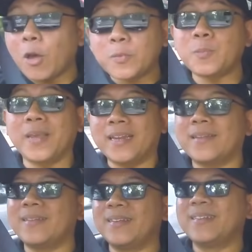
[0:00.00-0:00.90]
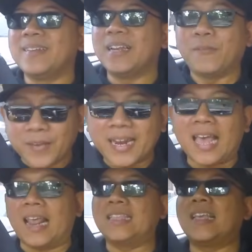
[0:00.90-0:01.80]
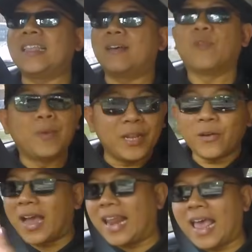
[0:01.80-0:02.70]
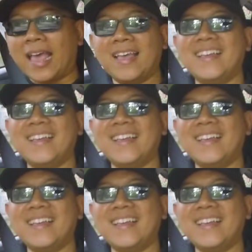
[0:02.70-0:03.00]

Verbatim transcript: top speed Livina rajanya, Mobilio kalah.